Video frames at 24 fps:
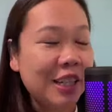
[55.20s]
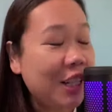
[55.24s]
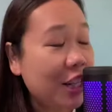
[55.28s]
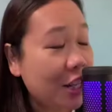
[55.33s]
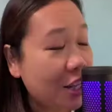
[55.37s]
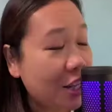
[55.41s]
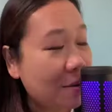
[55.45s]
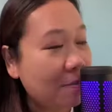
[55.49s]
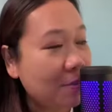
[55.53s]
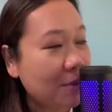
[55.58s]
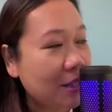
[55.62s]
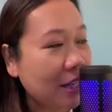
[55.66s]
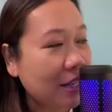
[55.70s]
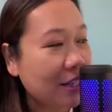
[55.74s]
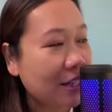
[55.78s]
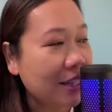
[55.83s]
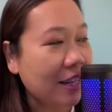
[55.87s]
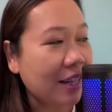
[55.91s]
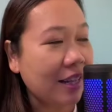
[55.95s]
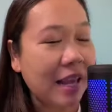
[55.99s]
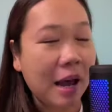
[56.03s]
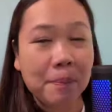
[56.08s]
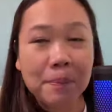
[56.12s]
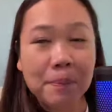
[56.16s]
diem
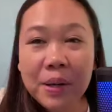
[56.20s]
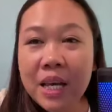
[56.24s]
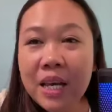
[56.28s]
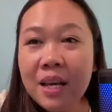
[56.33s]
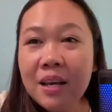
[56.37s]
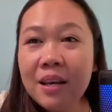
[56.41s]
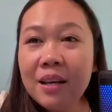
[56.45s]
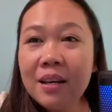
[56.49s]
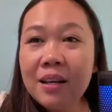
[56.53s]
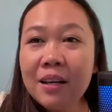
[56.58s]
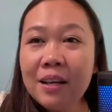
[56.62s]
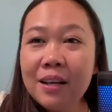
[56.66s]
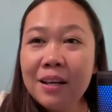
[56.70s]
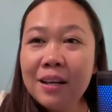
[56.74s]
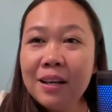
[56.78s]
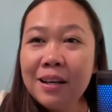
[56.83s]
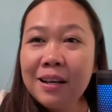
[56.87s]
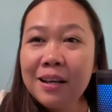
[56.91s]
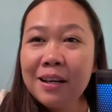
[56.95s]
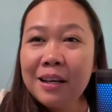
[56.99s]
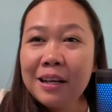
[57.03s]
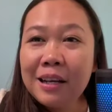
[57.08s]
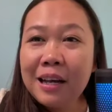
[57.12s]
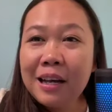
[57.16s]
saja tapi
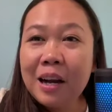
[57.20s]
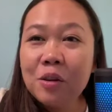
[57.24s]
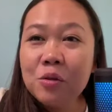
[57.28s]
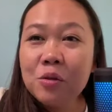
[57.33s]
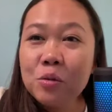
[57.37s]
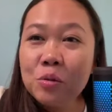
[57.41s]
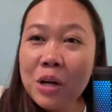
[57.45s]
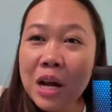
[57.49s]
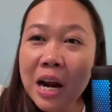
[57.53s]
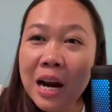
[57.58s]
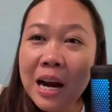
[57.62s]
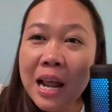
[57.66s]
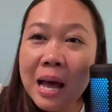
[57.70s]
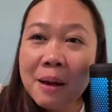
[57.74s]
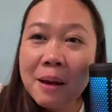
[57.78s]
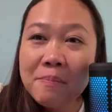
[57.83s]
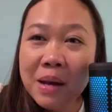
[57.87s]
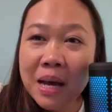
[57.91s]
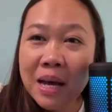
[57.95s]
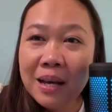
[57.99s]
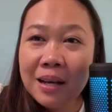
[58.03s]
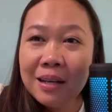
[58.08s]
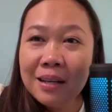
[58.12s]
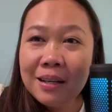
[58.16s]
kalau sudah
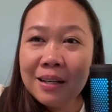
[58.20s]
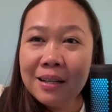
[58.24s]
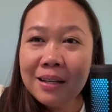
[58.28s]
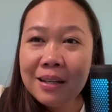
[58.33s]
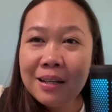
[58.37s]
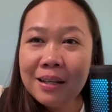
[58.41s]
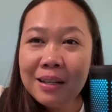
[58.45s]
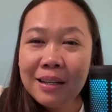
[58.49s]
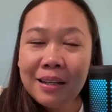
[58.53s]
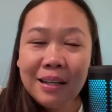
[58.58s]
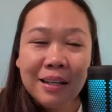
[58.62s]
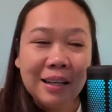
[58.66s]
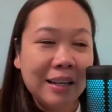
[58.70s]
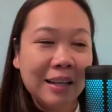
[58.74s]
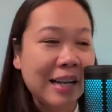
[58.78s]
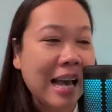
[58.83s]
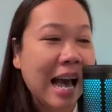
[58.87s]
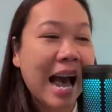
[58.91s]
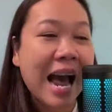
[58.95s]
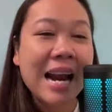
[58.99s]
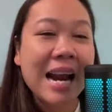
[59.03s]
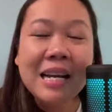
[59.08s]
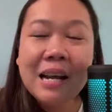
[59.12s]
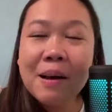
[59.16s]
lama,
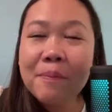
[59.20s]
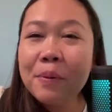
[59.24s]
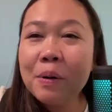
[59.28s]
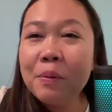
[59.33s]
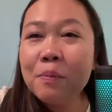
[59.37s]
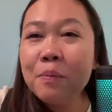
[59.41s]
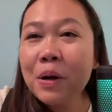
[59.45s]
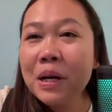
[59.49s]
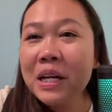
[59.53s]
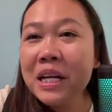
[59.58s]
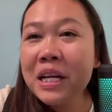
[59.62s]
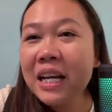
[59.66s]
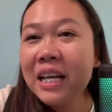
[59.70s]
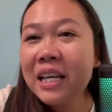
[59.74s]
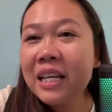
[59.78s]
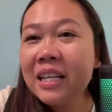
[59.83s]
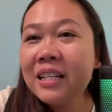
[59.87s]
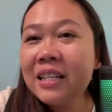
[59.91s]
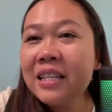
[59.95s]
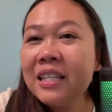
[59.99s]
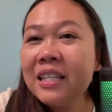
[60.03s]
nggak ada perempuan yang ingin